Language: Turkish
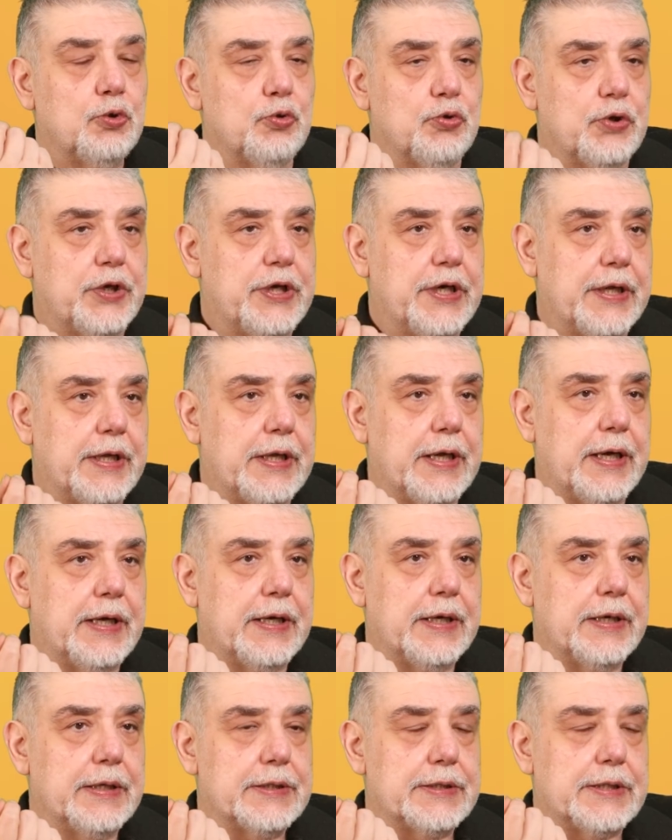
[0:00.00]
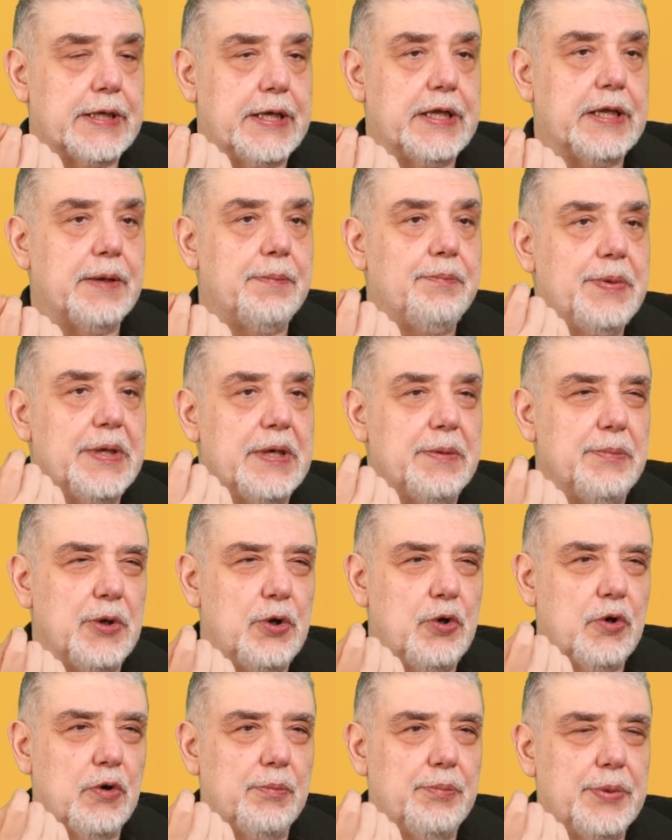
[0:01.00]
Türkiye'de senede 1
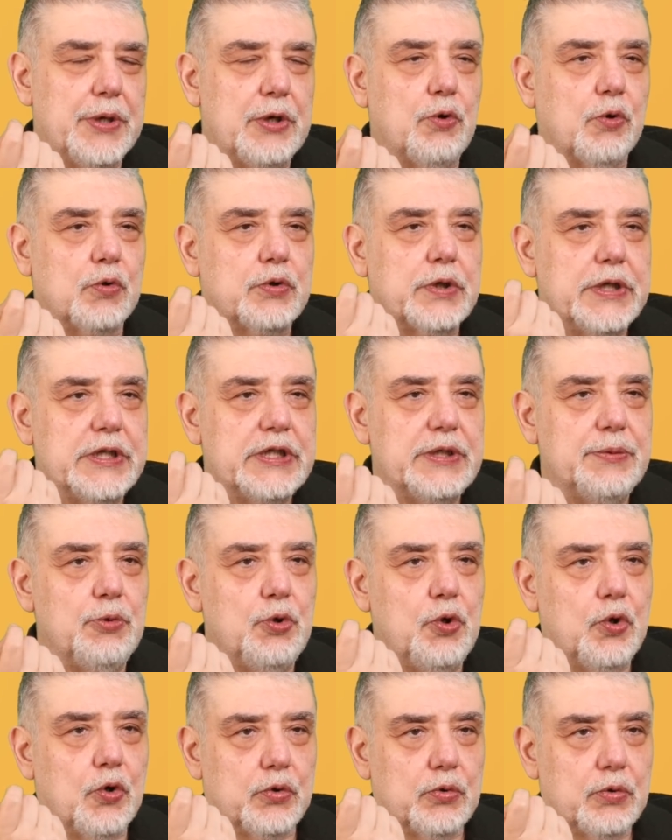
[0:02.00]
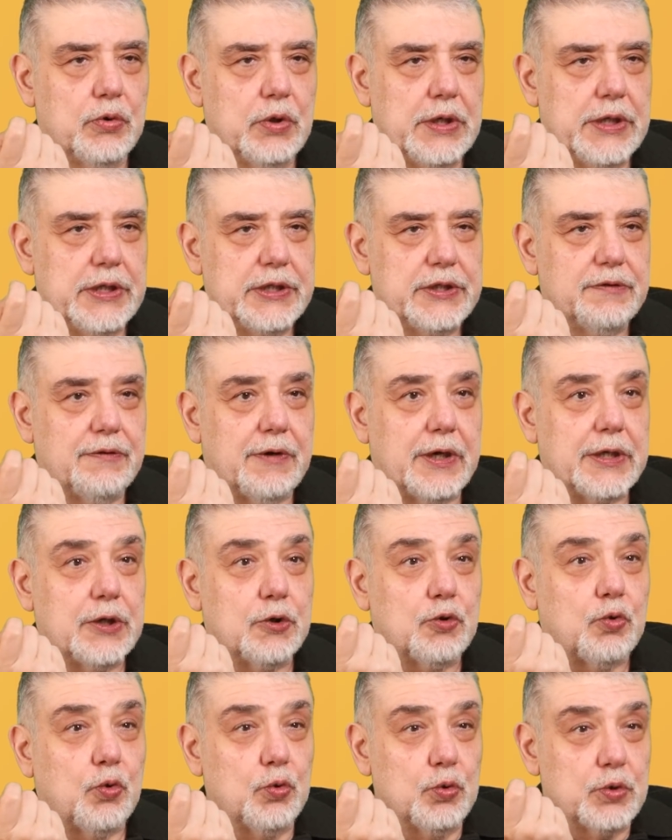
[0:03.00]
milyon, 1.2 milyon
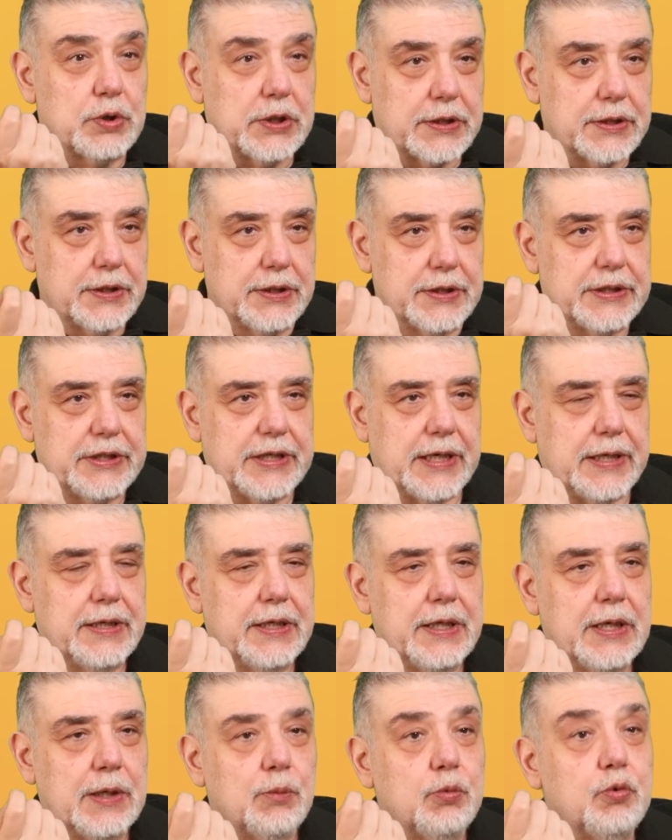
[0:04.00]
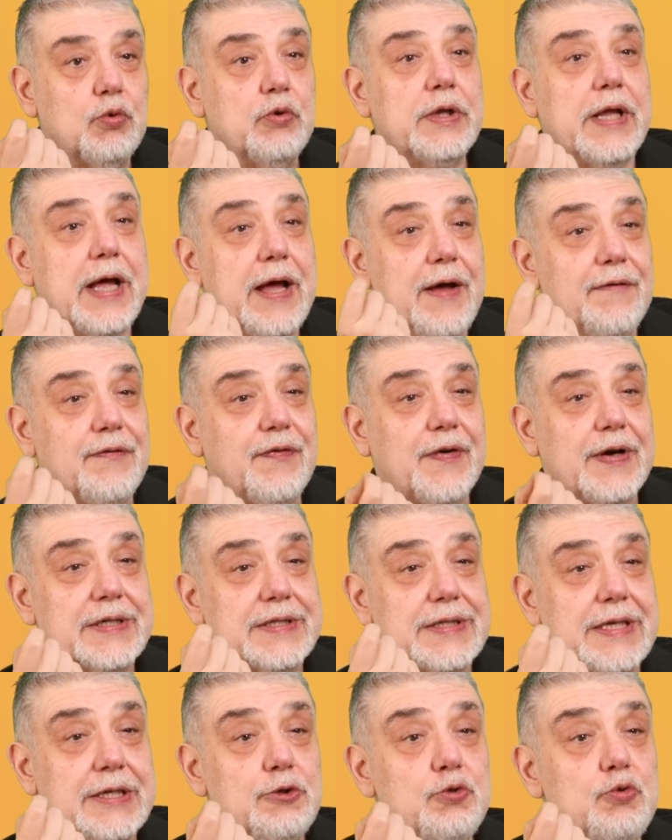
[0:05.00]
civarında konut satılırken bunun en
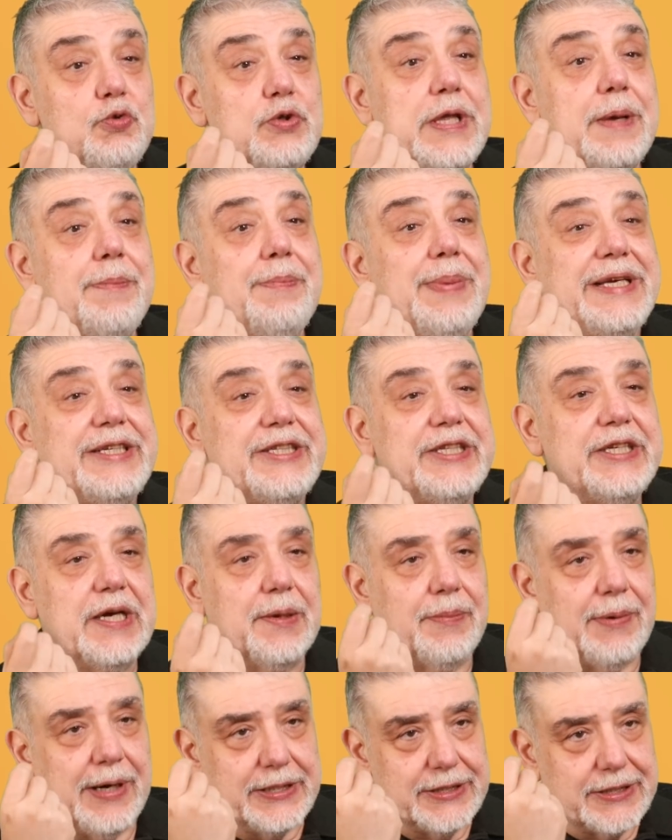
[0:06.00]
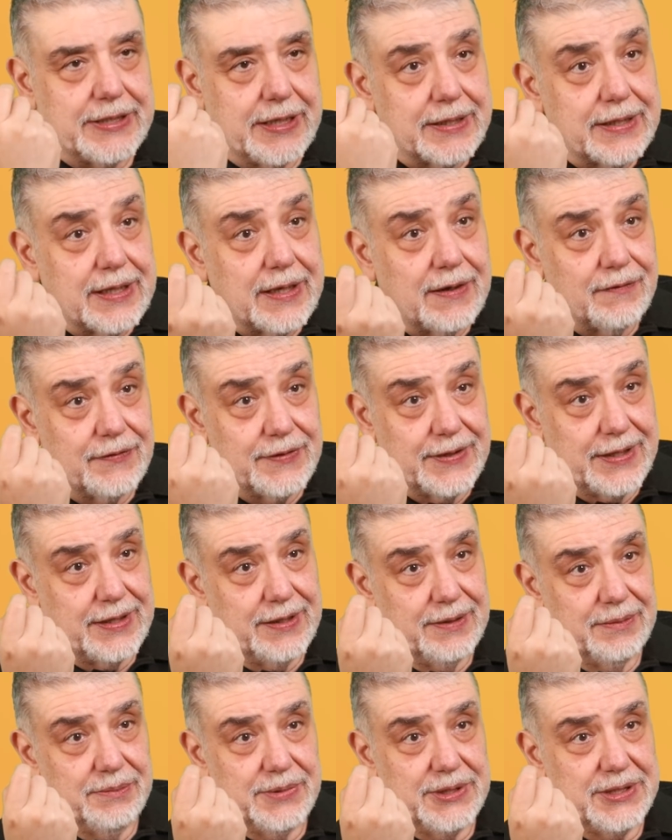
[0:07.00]
fazla %5'i yabancılar tarafından
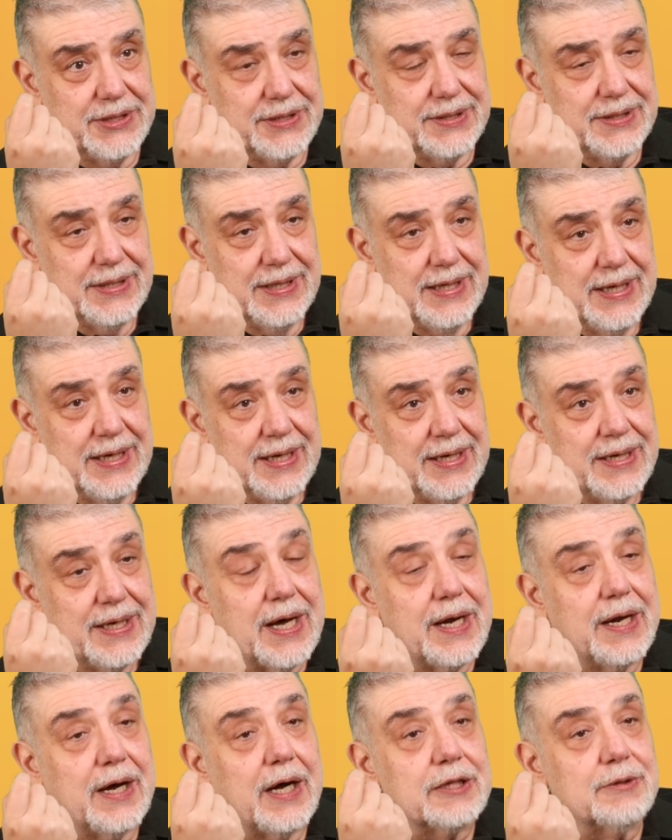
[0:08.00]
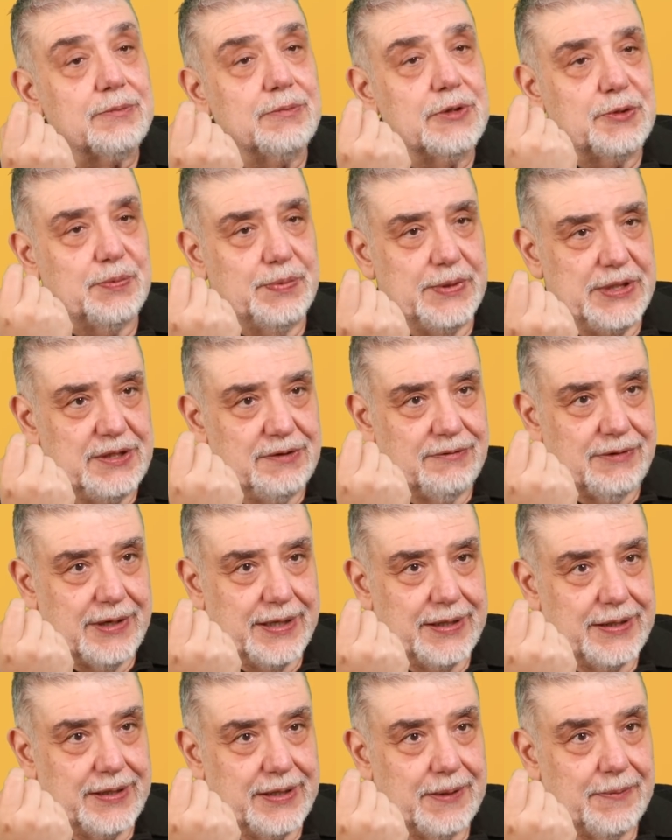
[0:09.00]
alınmıştır. Yani 60 bin
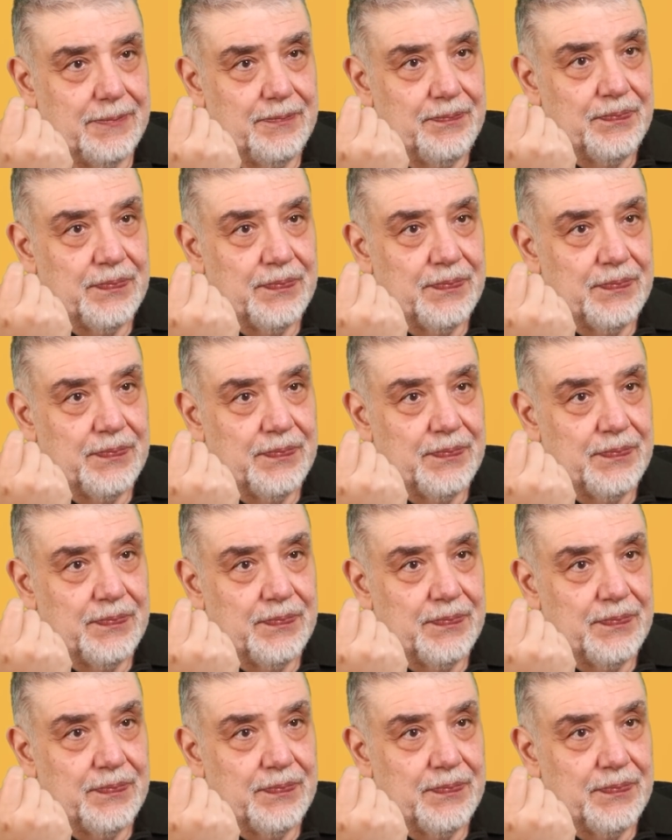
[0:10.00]
civarında.